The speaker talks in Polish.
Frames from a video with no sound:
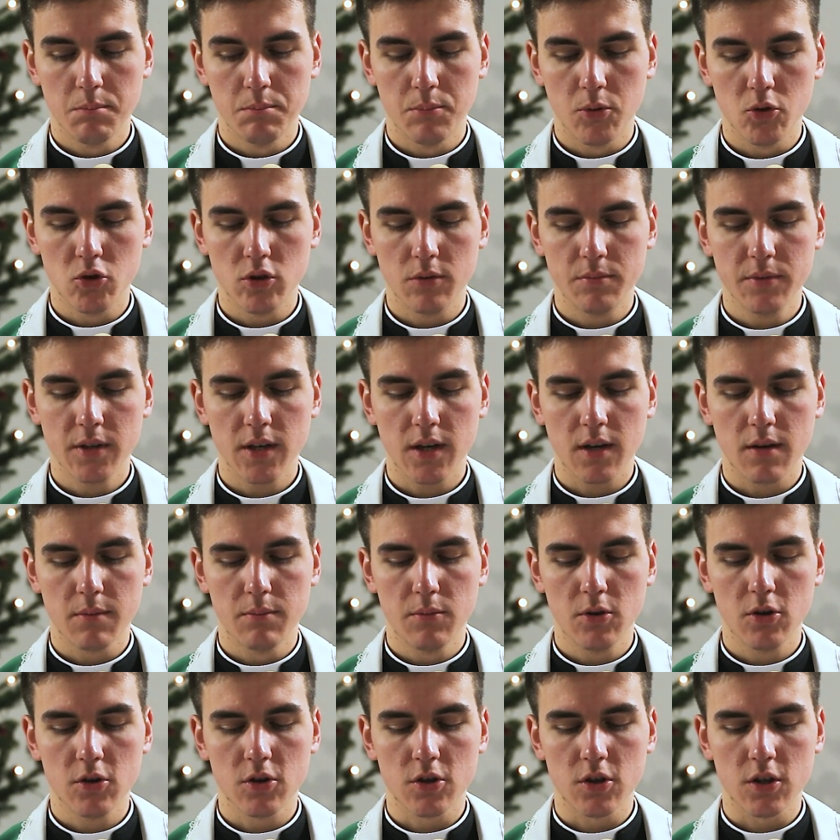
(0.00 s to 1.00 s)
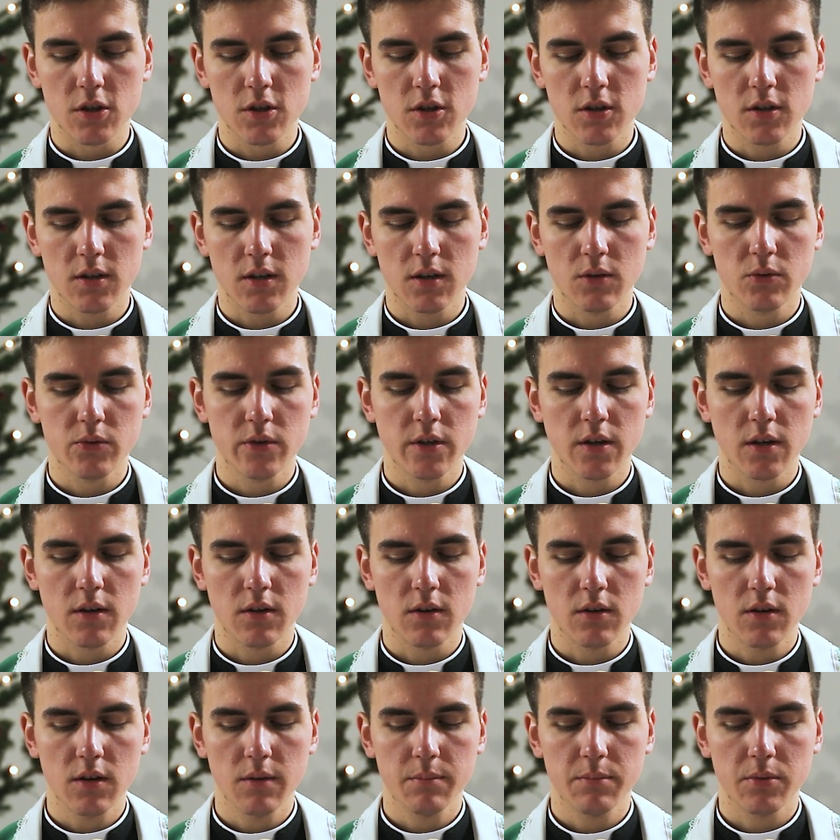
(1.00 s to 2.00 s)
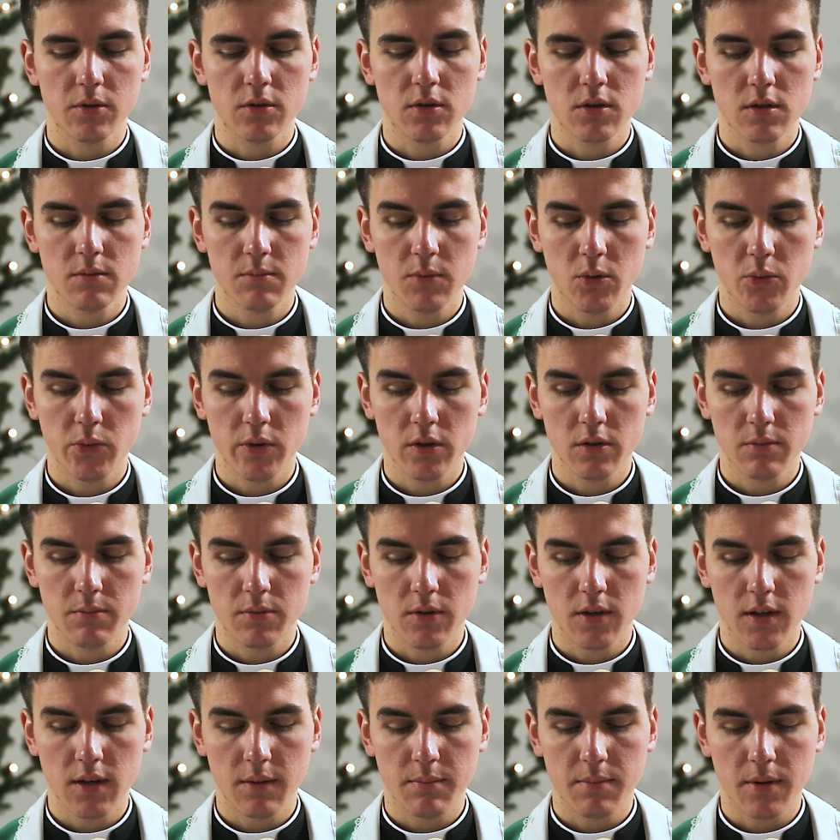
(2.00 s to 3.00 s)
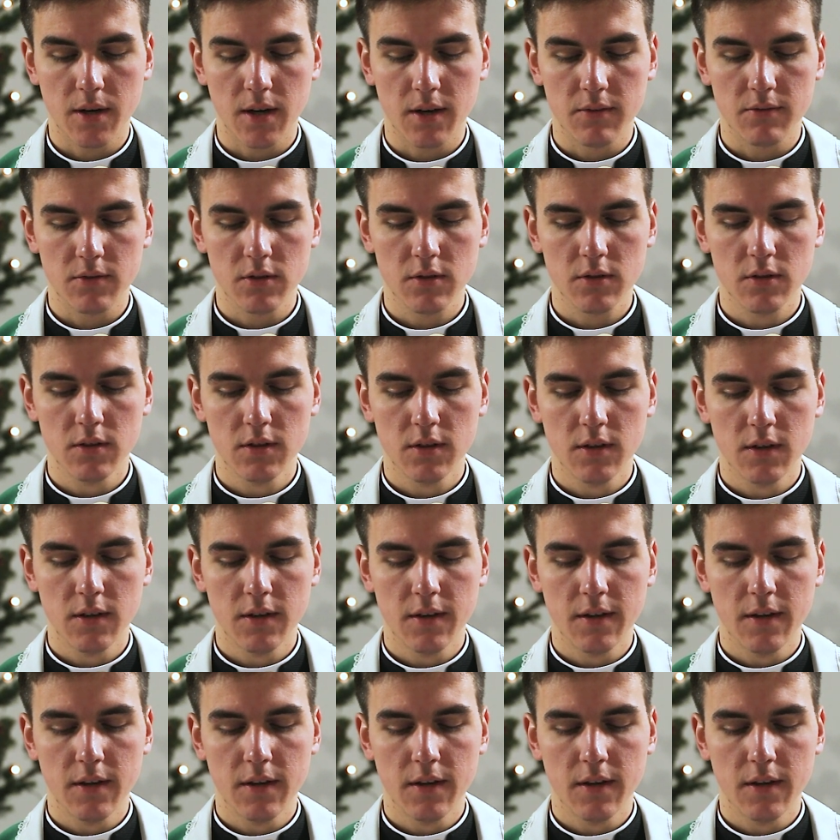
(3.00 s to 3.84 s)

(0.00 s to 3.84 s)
Podobnie jak Mojżesz na górze chore otrzymał od Boga prawo,